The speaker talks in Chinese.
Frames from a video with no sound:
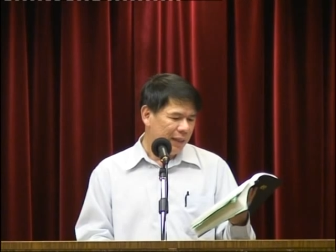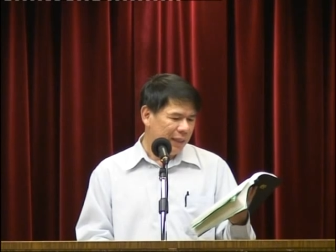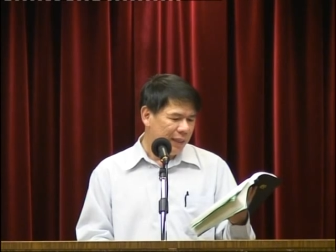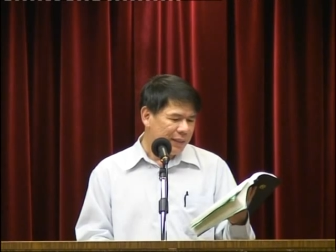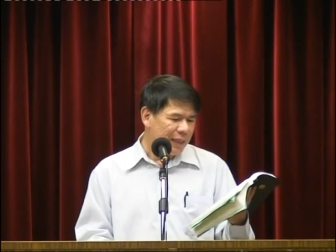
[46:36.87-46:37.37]

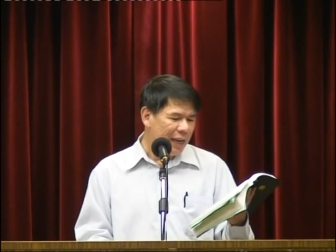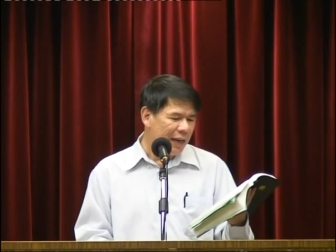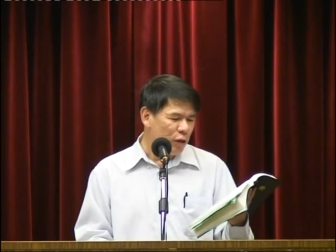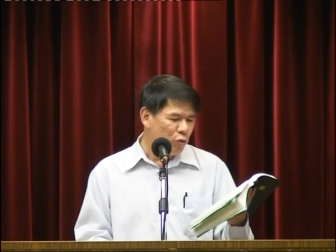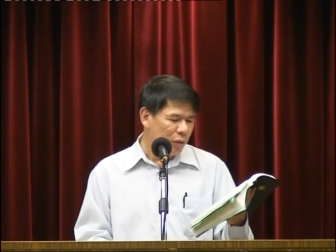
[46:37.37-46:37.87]
以色列
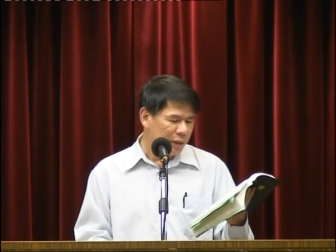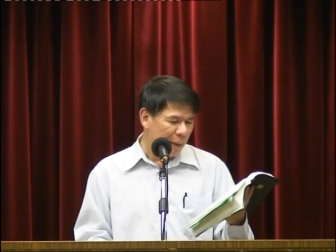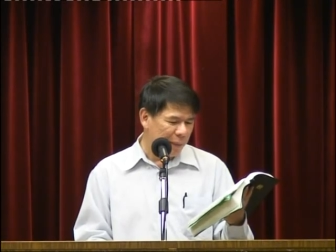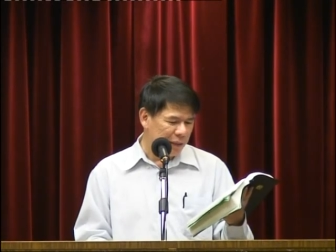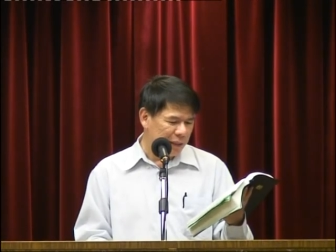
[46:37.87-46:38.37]
人掳了他
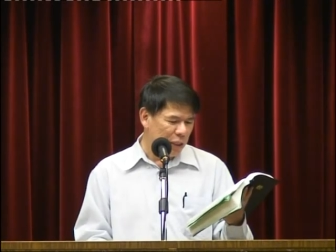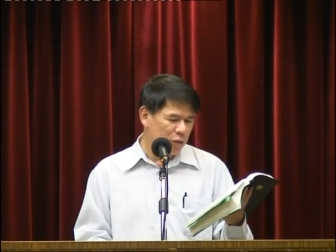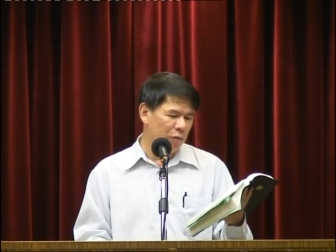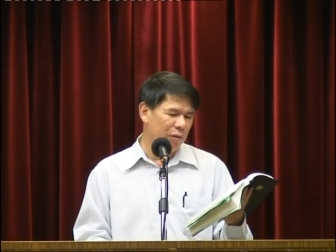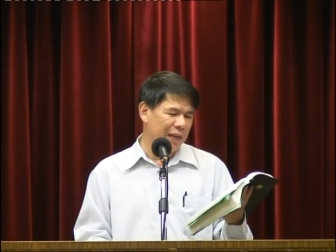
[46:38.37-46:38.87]
们的弟
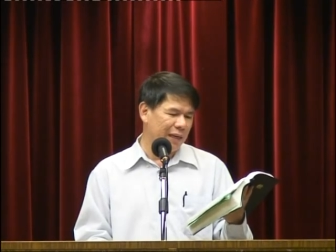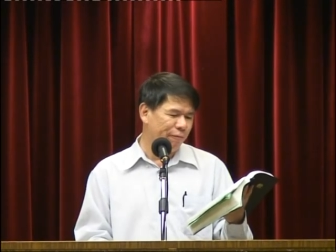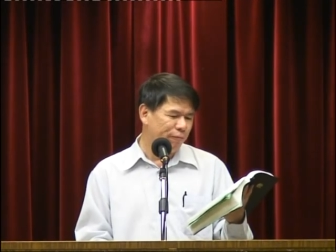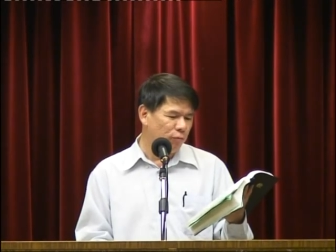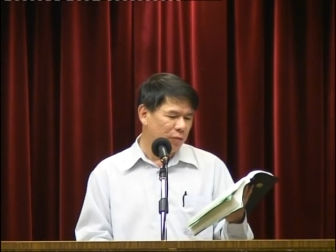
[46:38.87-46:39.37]
兄，连
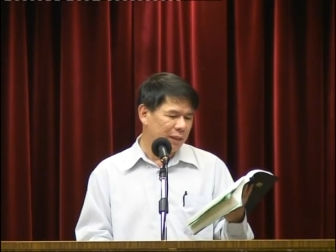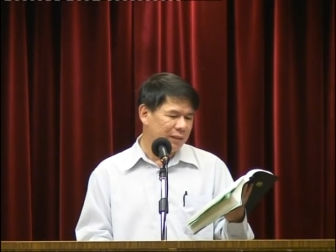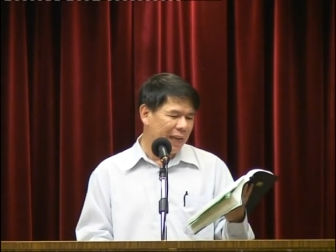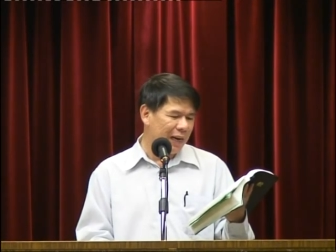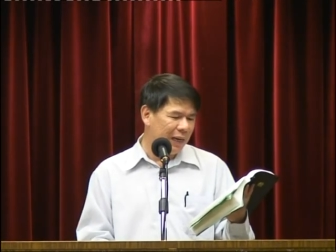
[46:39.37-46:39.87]
妇人
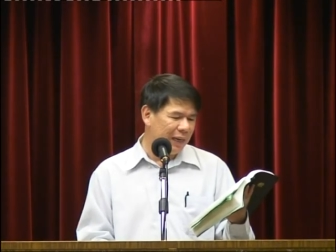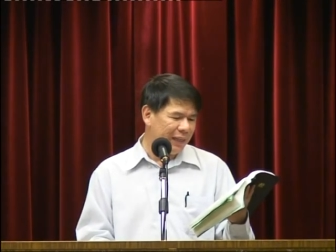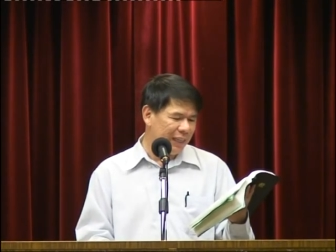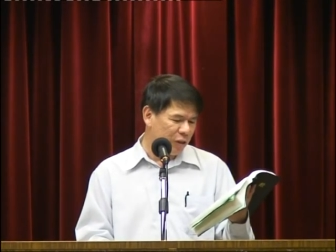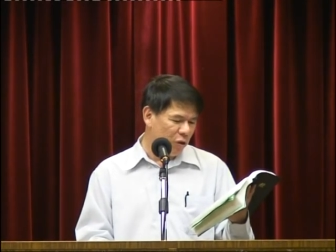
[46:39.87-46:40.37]
带儿
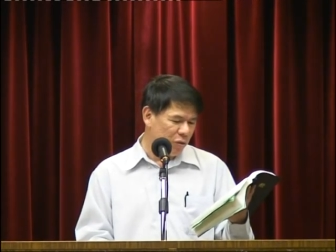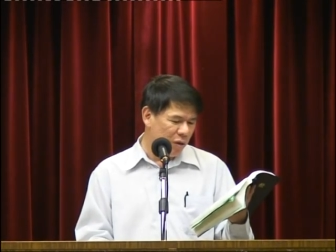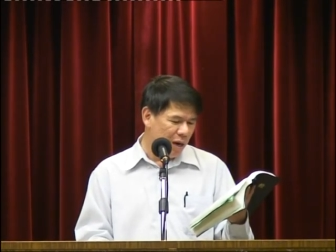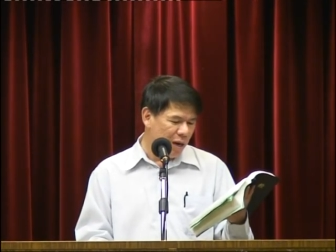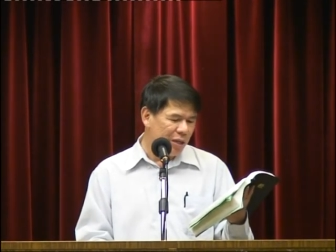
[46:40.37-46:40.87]
女，共
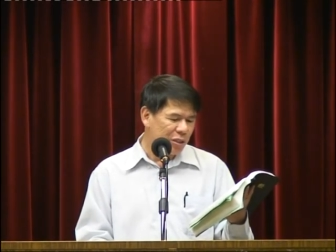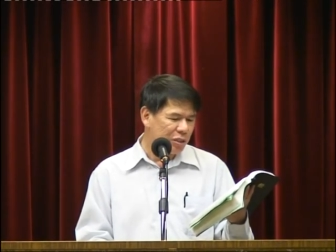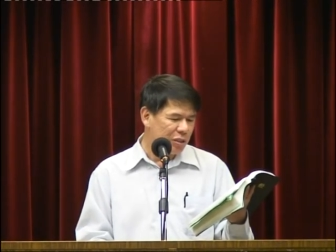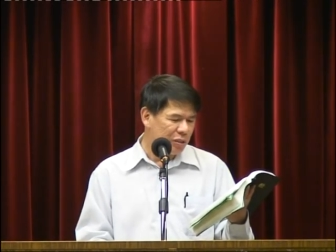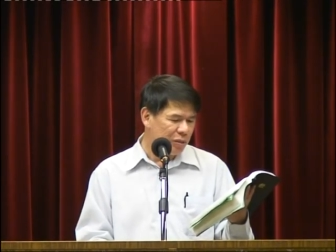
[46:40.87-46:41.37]
有二
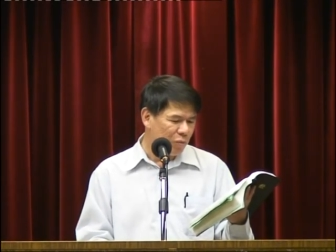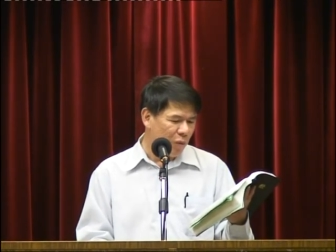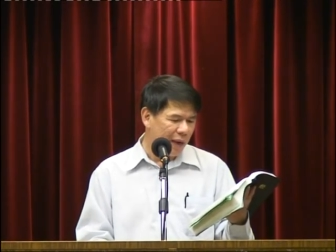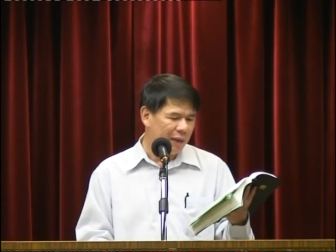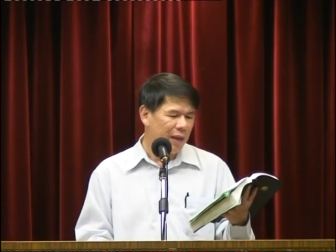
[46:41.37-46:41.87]
十
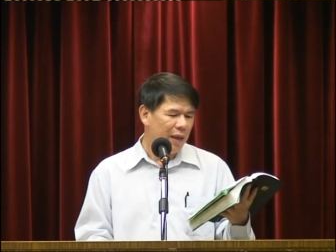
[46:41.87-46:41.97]
万，